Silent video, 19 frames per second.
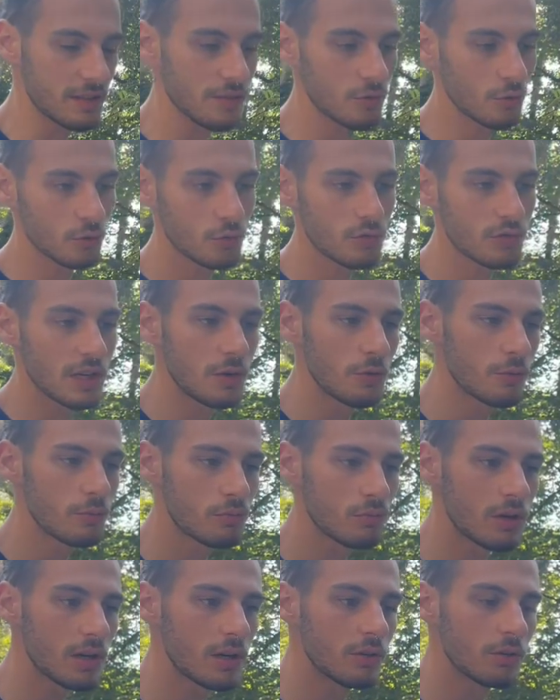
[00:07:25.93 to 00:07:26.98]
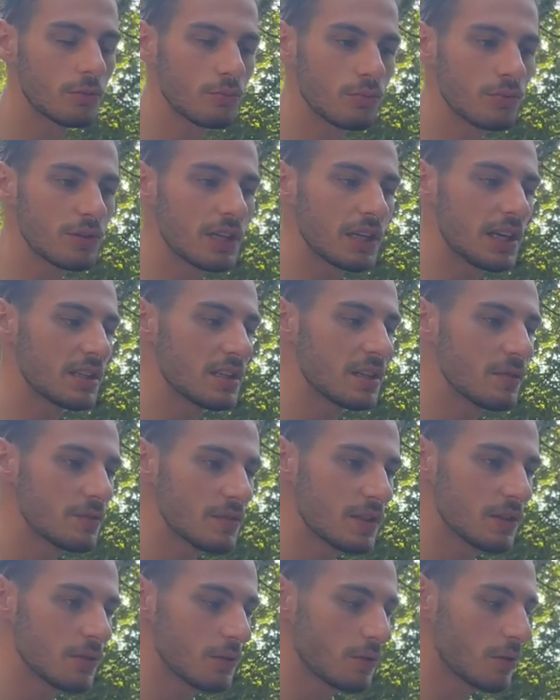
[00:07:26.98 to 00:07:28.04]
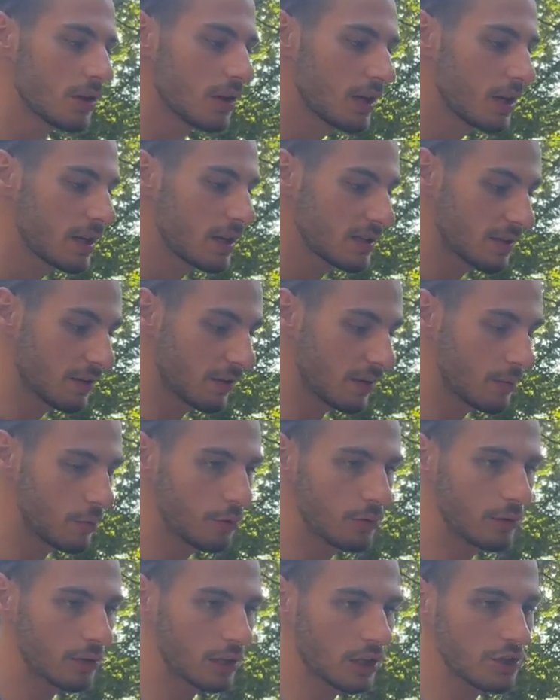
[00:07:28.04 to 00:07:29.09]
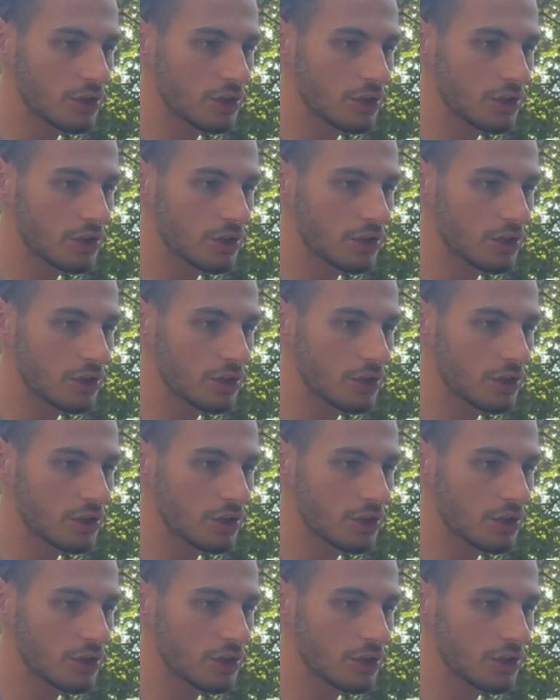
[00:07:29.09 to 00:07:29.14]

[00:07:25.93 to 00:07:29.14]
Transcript: C'est surtout ça le point le plus négatif, c'est que c'est vraiment ultra